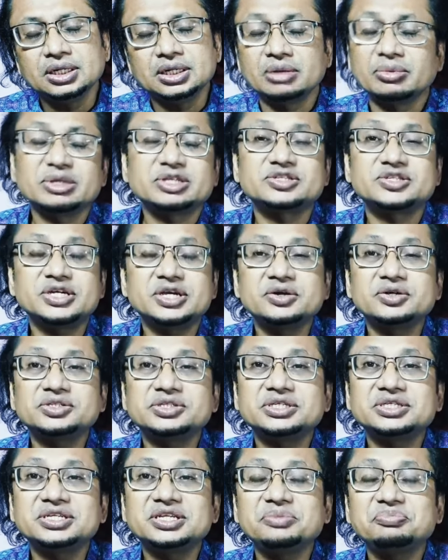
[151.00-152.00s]
নাম্বার থ্রি
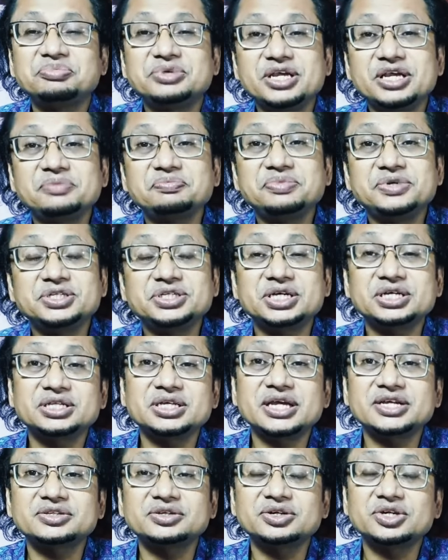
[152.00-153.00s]
হচ্ছে তিনি বিএনপির সাথে
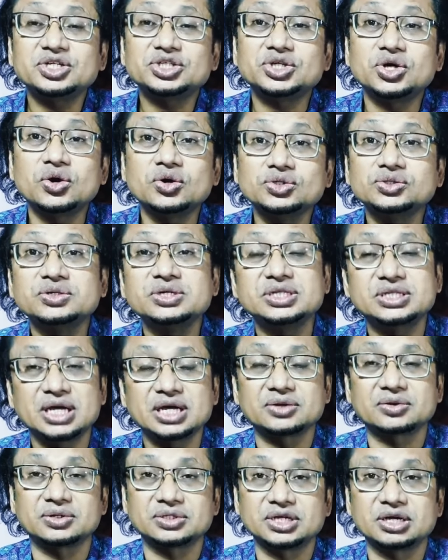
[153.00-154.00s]
এক ধরনের
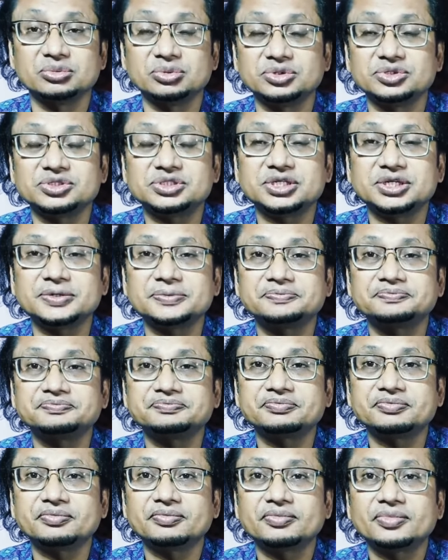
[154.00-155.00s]
সহযোগিতার কথা বলছেন
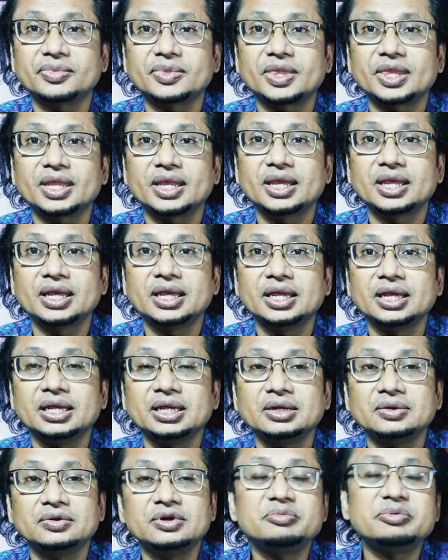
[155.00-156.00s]

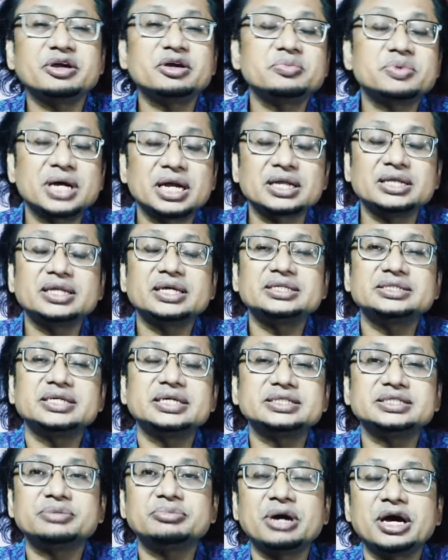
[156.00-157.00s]
উনি বেগম খালেদা
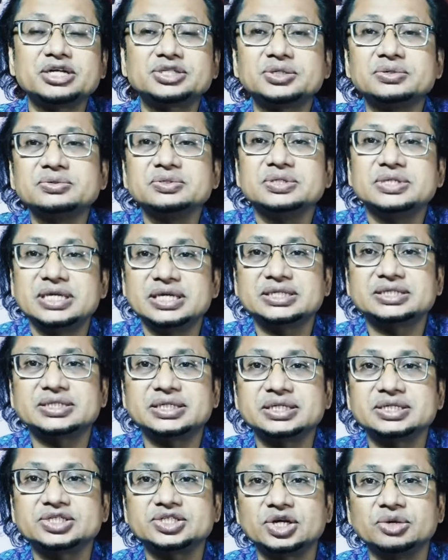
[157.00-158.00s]
জিয়া যে ভাষণ
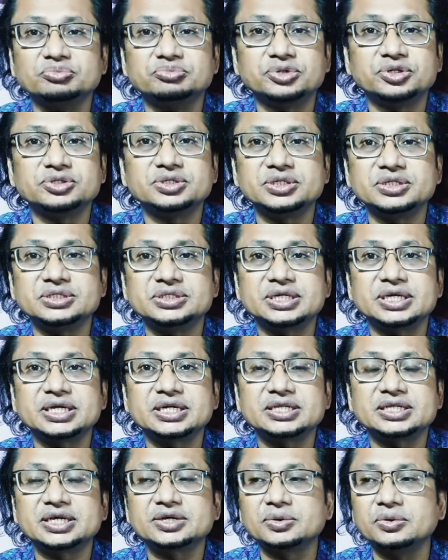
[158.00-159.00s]
দিয়েছেন সম্প্রতি
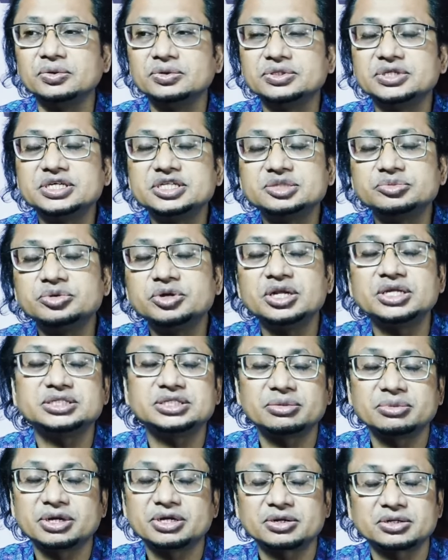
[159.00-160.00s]
যেখানে তার অতীত ভুলে
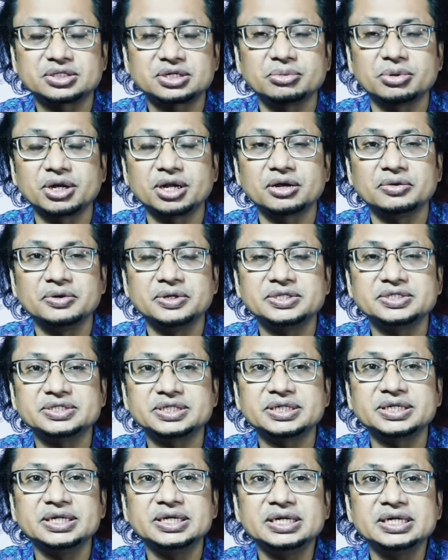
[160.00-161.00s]
যাওয়ার কথা বলা
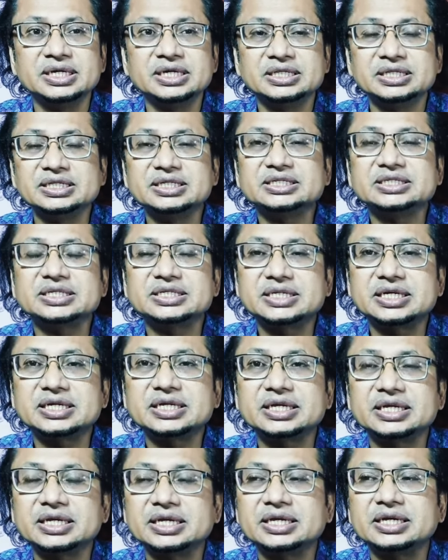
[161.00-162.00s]
হয়েছে তিনি
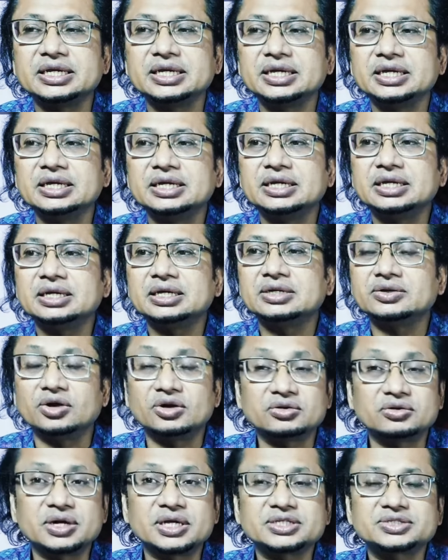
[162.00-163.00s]
সেটাকে
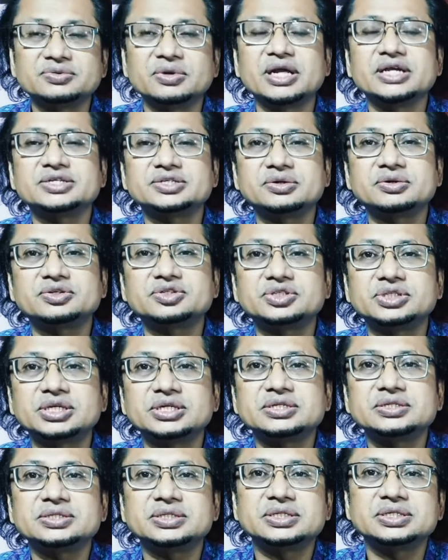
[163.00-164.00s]
কনগ্র্যাচুলেট
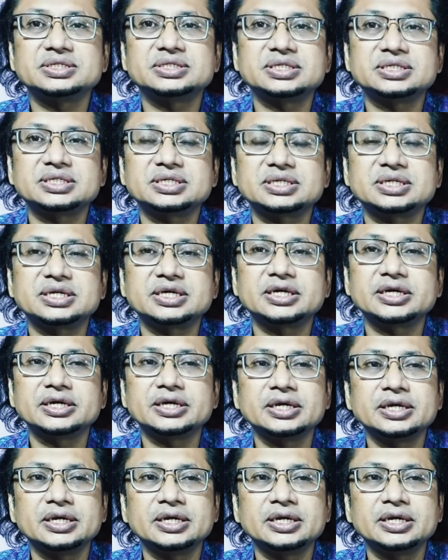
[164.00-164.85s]
করছেন তিনি সেটাকে